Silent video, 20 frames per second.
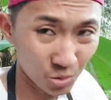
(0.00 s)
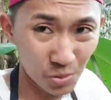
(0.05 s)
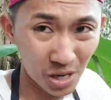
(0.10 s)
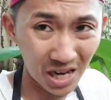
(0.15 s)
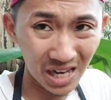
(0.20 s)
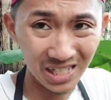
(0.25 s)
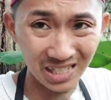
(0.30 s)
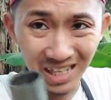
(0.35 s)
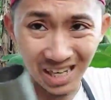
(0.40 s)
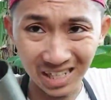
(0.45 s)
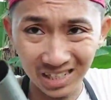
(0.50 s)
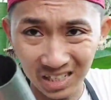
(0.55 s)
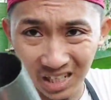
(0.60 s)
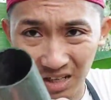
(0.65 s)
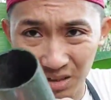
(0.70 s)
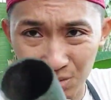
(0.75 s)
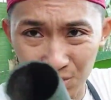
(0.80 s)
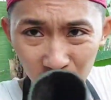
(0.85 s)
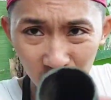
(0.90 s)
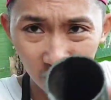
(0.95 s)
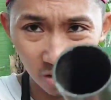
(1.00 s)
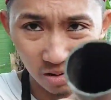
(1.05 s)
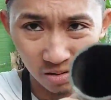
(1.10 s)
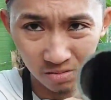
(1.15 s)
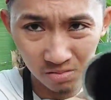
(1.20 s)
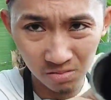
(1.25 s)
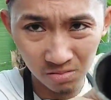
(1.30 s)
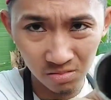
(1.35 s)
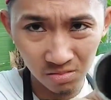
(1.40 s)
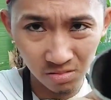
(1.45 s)
cuma las-lasan dulu ya
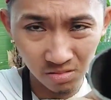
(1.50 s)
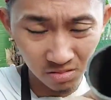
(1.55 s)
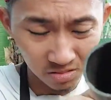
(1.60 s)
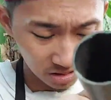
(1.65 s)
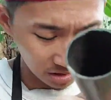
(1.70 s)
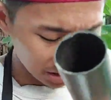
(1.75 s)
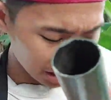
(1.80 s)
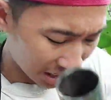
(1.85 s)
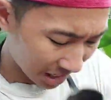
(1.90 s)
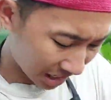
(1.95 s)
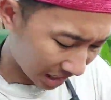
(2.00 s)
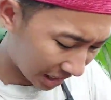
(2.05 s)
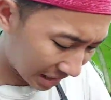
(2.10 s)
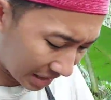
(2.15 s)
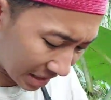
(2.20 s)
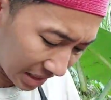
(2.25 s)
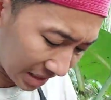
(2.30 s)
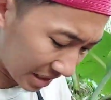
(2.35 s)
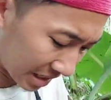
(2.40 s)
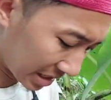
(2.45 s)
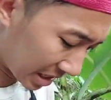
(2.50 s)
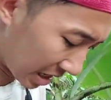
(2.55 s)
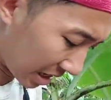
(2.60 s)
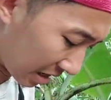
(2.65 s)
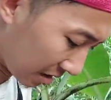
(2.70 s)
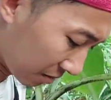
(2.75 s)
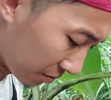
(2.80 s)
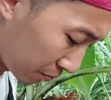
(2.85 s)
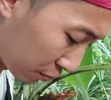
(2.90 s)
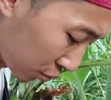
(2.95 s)
ini ala kadarnya
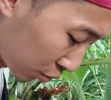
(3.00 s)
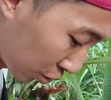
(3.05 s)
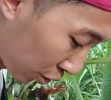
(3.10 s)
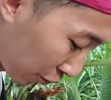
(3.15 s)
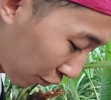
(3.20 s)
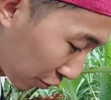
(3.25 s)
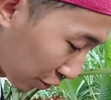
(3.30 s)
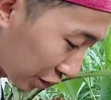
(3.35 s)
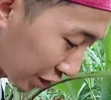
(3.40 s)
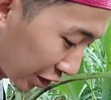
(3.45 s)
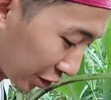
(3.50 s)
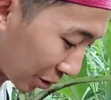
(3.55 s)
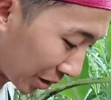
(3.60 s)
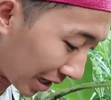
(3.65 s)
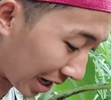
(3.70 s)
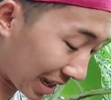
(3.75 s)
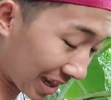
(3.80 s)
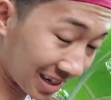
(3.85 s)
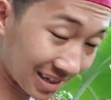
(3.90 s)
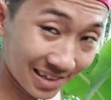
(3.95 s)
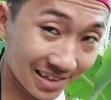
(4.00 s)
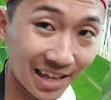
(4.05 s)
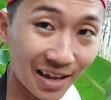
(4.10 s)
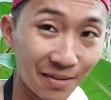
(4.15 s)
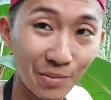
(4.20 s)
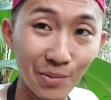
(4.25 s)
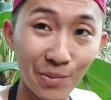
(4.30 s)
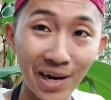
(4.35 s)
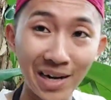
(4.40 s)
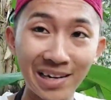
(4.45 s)
yang butuh fungsional
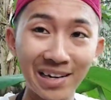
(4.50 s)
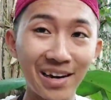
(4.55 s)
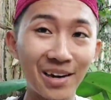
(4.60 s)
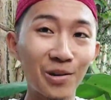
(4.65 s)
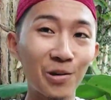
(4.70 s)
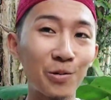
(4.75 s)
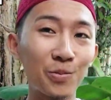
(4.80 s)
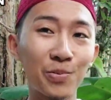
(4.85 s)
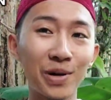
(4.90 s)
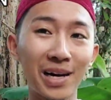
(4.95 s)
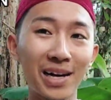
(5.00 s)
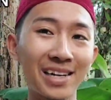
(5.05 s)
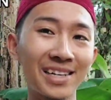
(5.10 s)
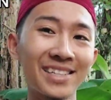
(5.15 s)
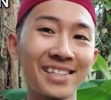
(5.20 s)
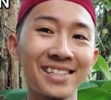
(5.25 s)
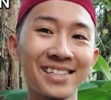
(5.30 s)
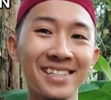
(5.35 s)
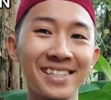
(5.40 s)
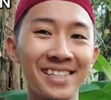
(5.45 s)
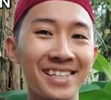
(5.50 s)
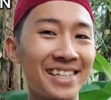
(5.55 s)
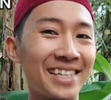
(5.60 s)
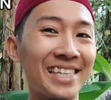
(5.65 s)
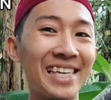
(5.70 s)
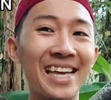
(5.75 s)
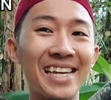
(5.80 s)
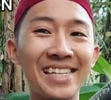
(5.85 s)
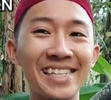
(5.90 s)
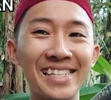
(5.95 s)
tak memandang rupa
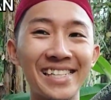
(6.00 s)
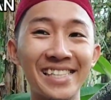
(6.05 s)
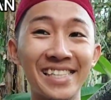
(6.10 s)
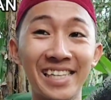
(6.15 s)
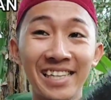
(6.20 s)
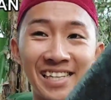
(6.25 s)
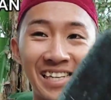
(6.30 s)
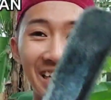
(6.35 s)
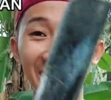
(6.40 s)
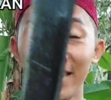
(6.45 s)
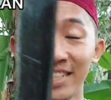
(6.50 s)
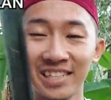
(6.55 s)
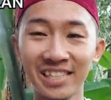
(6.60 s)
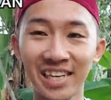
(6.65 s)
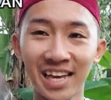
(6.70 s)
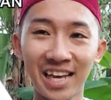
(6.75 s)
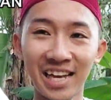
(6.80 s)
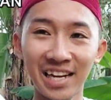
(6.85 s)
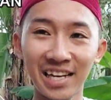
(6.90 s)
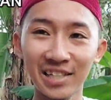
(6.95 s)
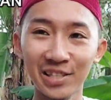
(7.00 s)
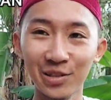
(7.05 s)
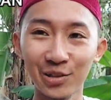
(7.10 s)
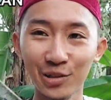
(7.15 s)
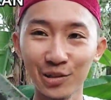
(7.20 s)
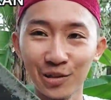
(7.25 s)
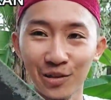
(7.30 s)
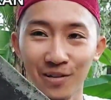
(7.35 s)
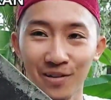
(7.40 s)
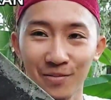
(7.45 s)
ya ini ini sangat
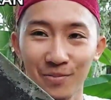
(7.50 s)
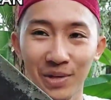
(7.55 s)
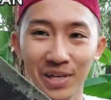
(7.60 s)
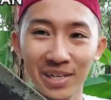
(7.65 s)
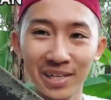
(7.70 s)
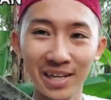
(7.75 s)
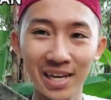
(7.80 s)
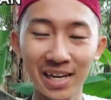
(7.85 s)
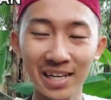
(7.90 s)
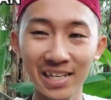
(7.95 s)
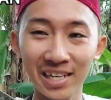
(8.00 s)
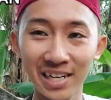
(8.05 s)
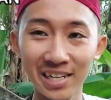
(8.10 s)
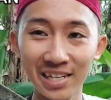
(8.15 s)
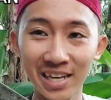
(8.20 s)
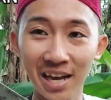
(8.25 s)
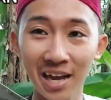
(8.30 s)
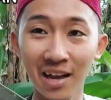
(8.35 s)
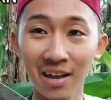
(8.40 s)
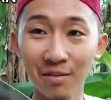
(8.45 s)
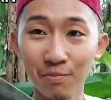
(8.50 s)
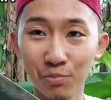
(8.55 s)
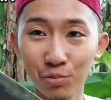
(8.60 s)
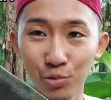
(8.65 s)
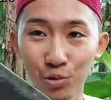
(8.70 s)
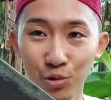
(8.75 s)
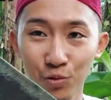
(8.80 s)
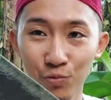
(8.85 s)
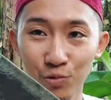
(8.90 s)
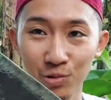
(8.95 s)
cocok bagi kalian yang
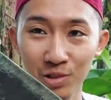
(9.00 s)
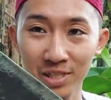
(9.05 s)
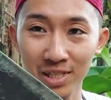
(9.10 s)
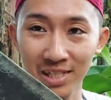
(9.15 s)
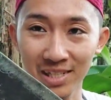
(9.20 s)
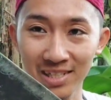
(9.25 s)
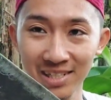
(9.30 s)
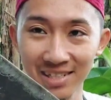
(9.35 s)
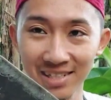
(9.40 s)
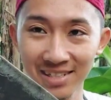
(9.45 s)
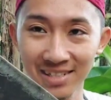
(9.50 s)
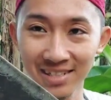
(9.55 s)
butuh fungsi